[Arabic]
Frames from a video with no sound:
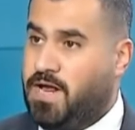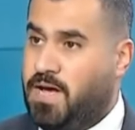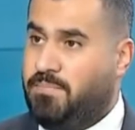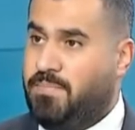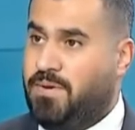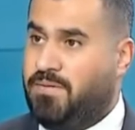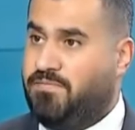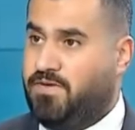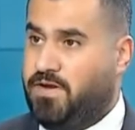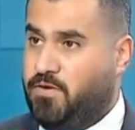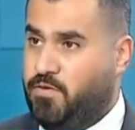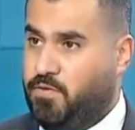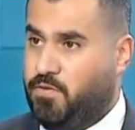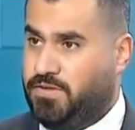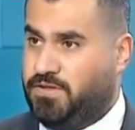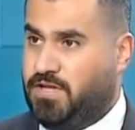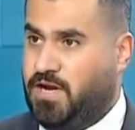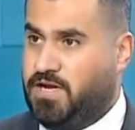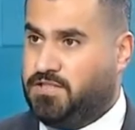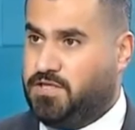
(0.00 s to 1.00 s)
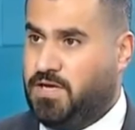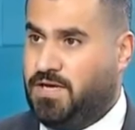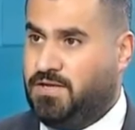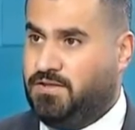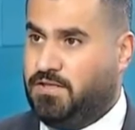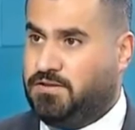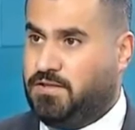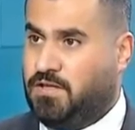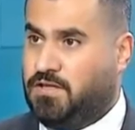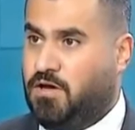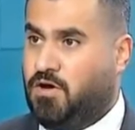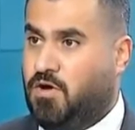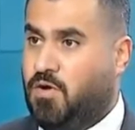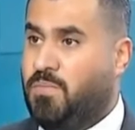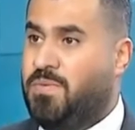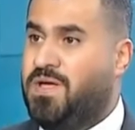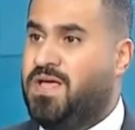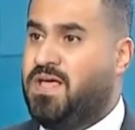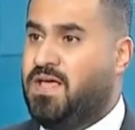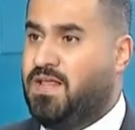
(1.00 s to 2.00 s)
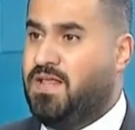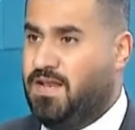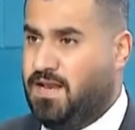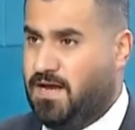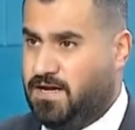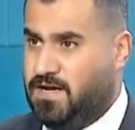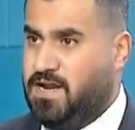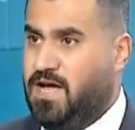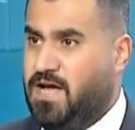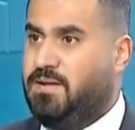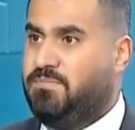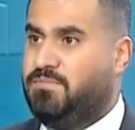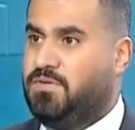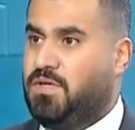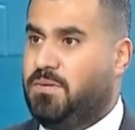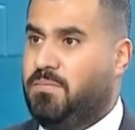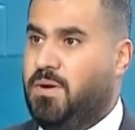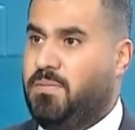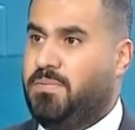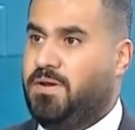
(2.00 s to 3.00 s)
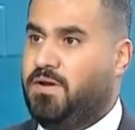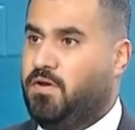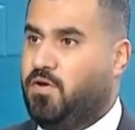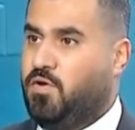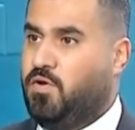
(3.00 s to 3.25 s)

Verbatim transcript: هاما في أنه يتراجع عندي التضخم لكن نعلم تماما